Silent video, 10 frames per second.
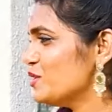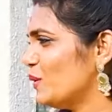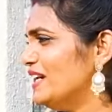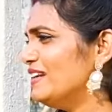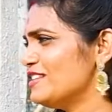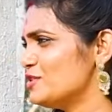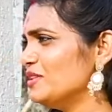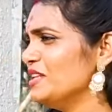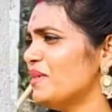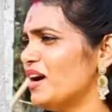సో ఇంట్రెస్ట్
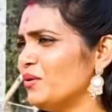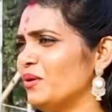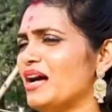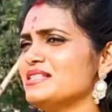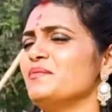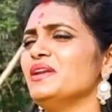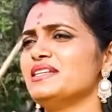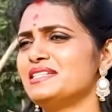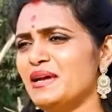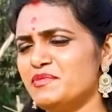ఉంది మాకు కాసేపు
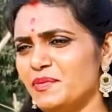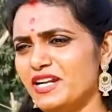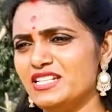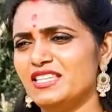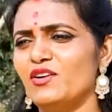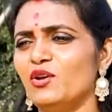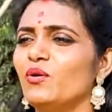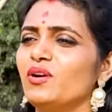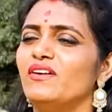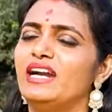ఇలా టైం స్పెండ్ చేద్దాం
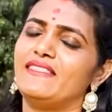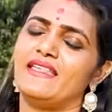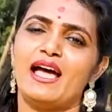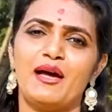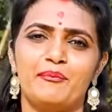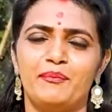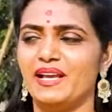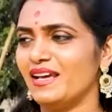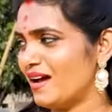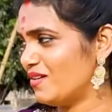అనుకున్న వాళ్ళైతే
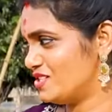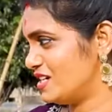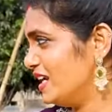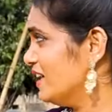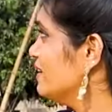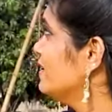హ్యాపీగా రావచ్చండి